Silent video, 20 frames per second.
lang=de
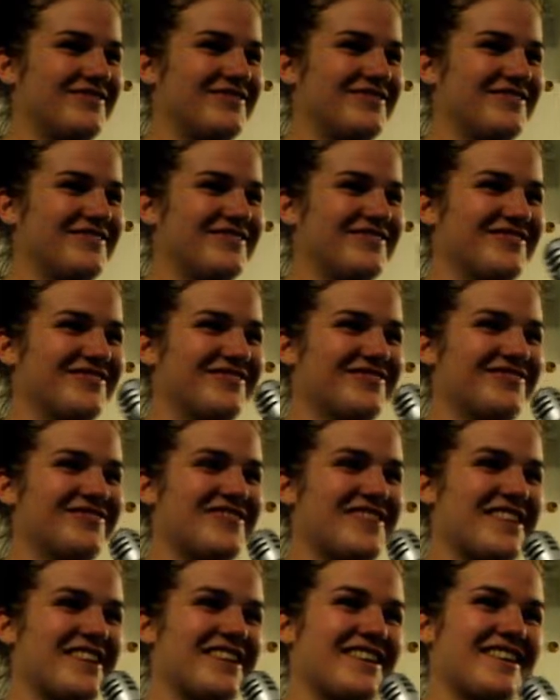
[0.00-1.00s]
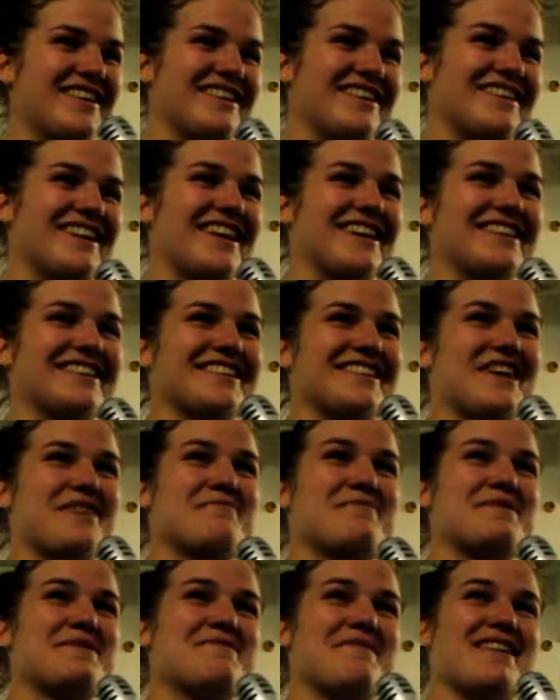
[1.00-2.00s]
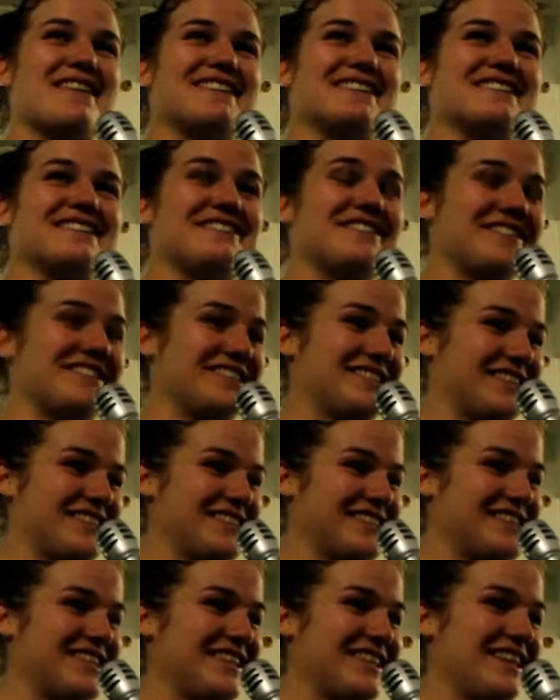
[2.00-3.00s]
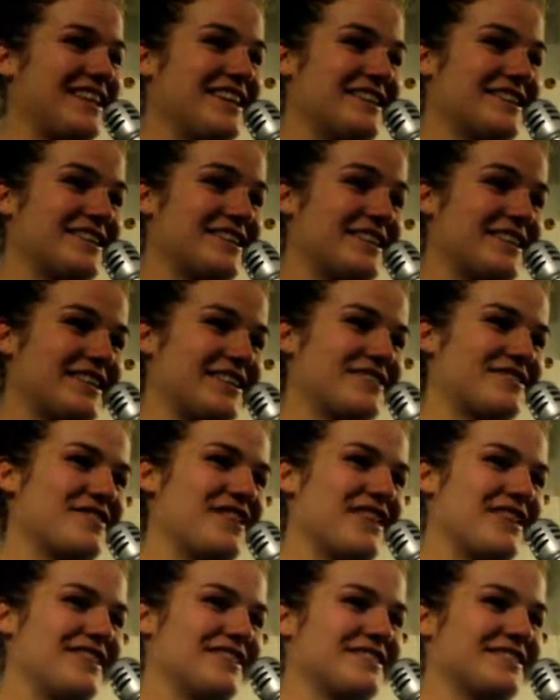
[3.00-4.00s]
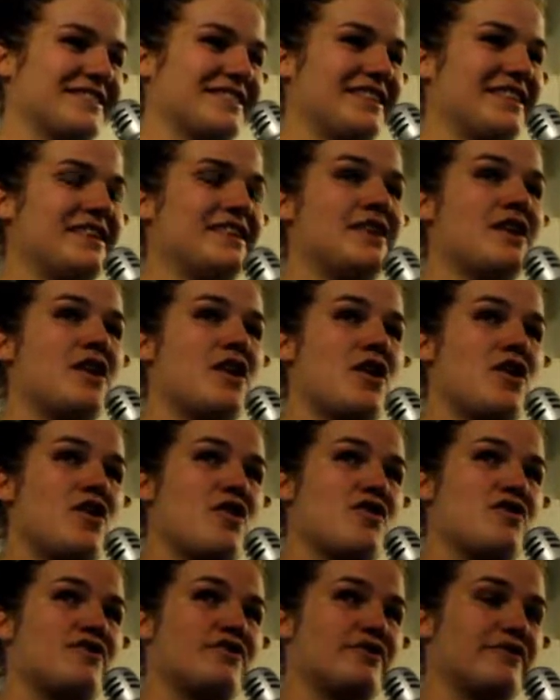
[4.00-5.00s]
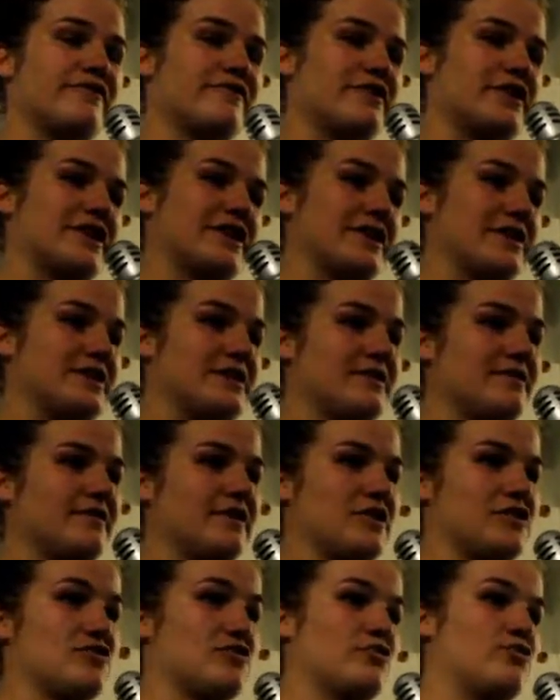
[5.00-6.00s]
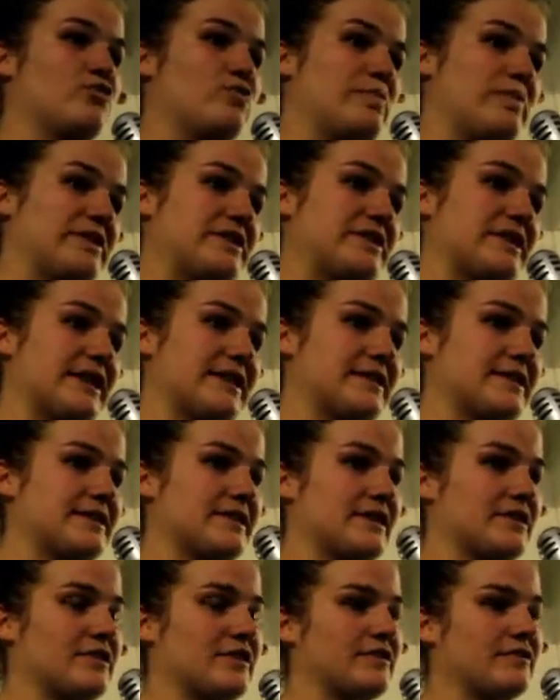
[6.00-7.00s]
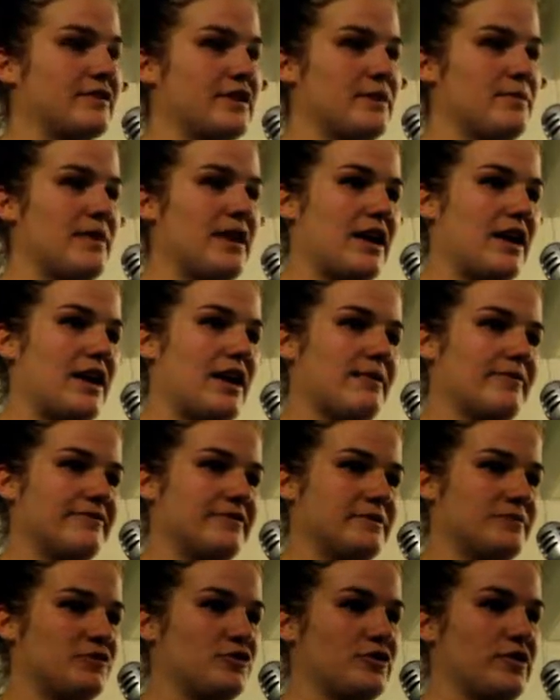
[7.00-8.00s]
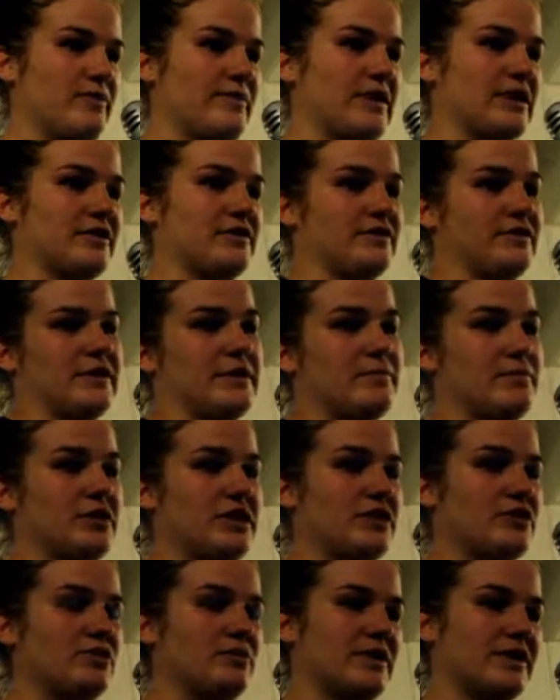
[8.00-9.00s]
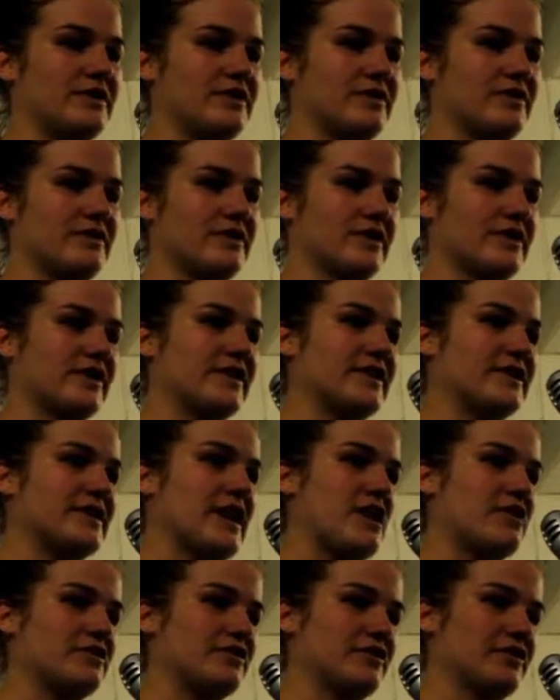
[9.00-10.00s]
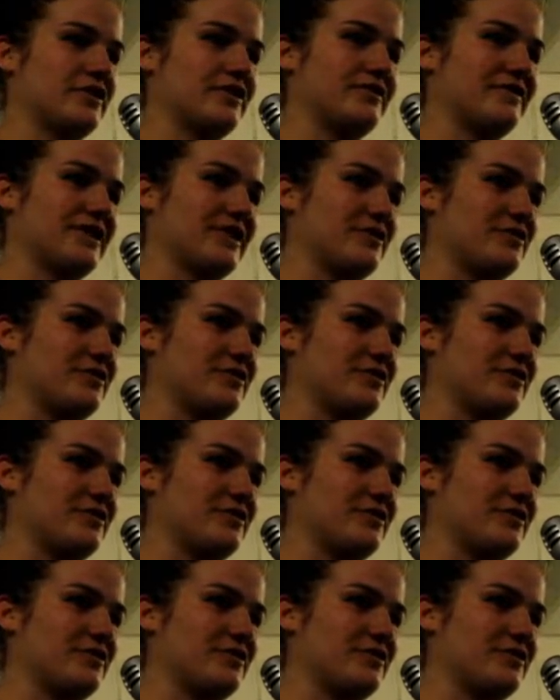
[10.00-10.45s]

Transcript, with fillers: gehen. Ja, genau. Primär ist natürlich das Ziel, hinten dicht zu halten. Und vorne sind wir so gut besetzt, da können wir immer Alarm vom Tor machen und dann bin ich überzeugt, dass auch dort wieder